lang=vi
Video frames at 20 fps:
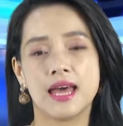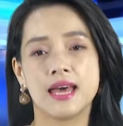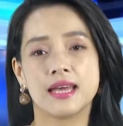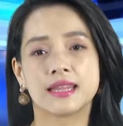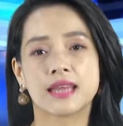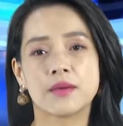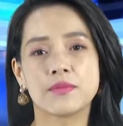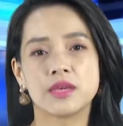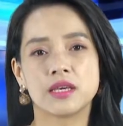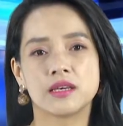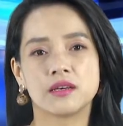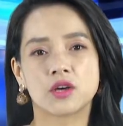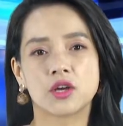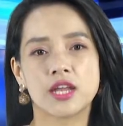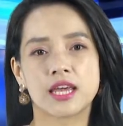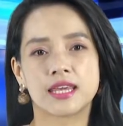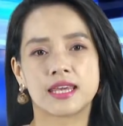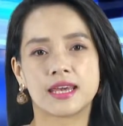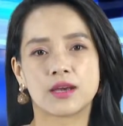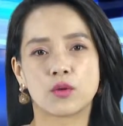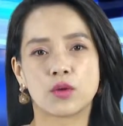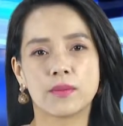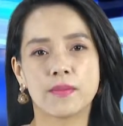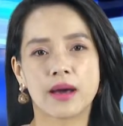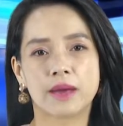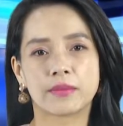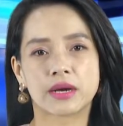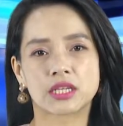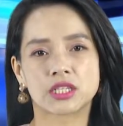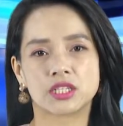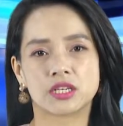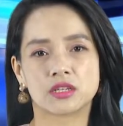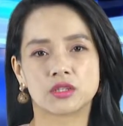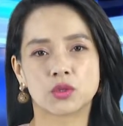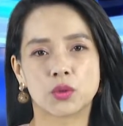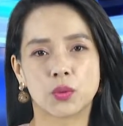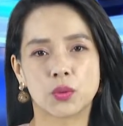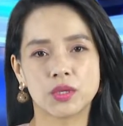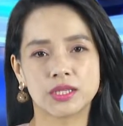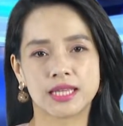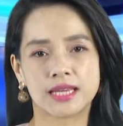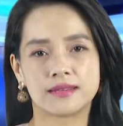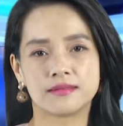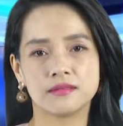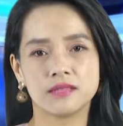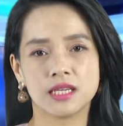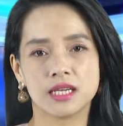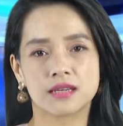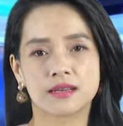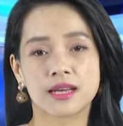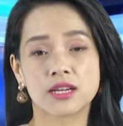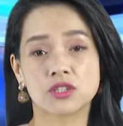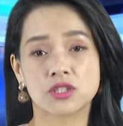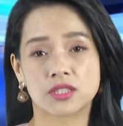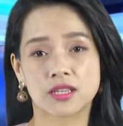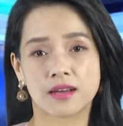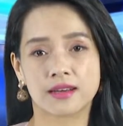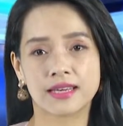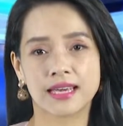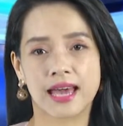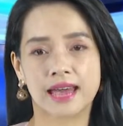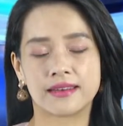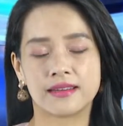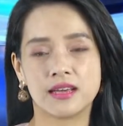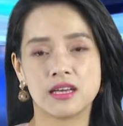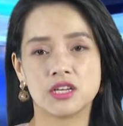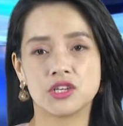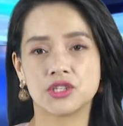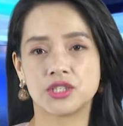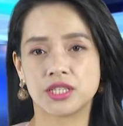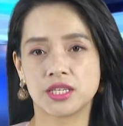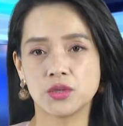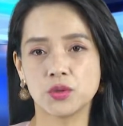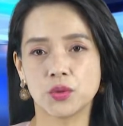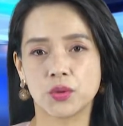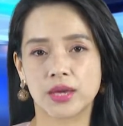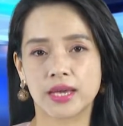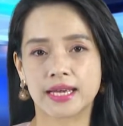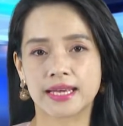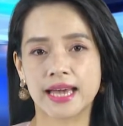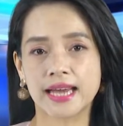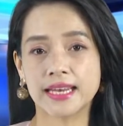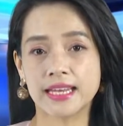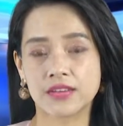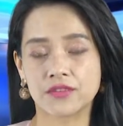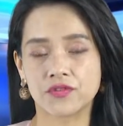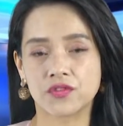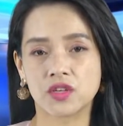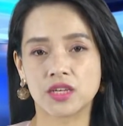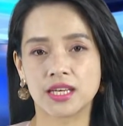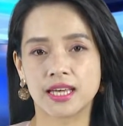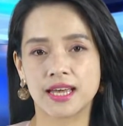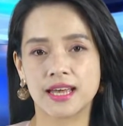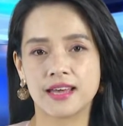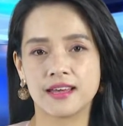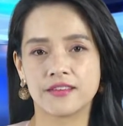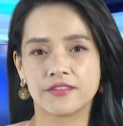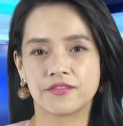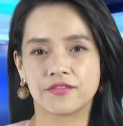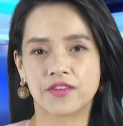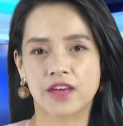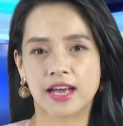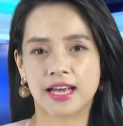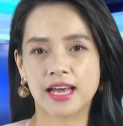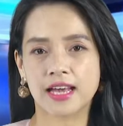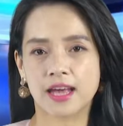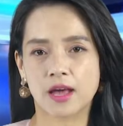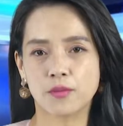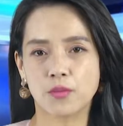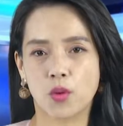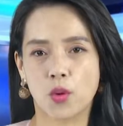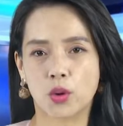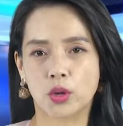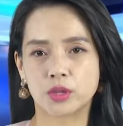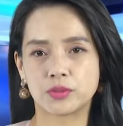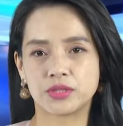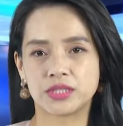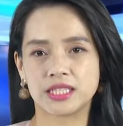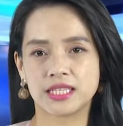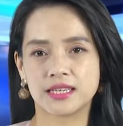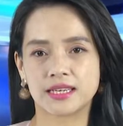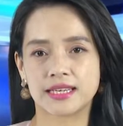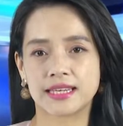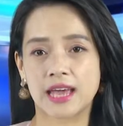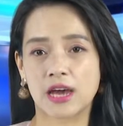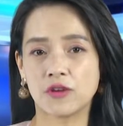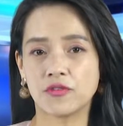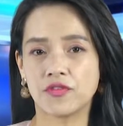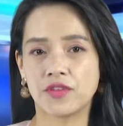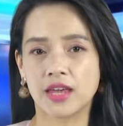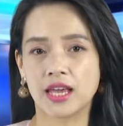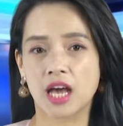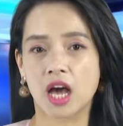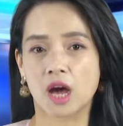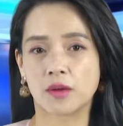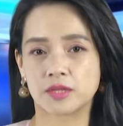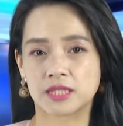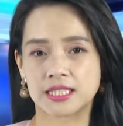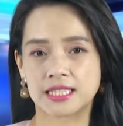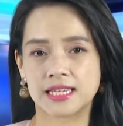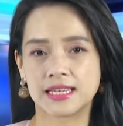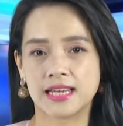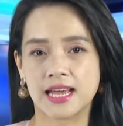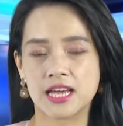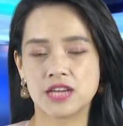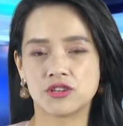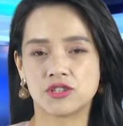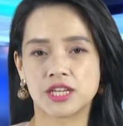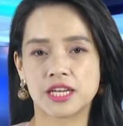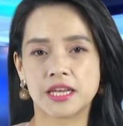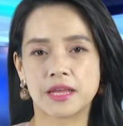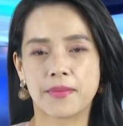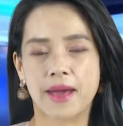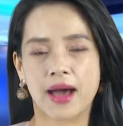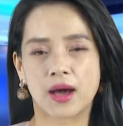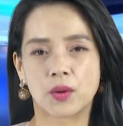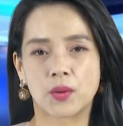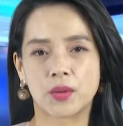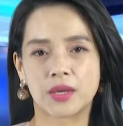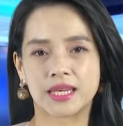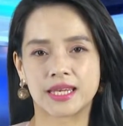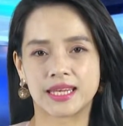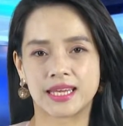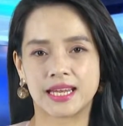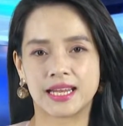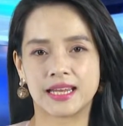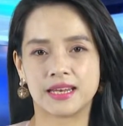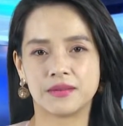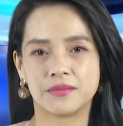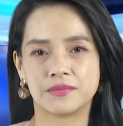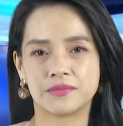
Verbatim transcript: Tham dự có đại diện Ủy ban Mặt trận Tổ quốc tỉnh, các sở ngành, chính quyền các địa phương và các cán bộ công chức, giáo viên, học sinh trên địa bàn huyện Di Linh.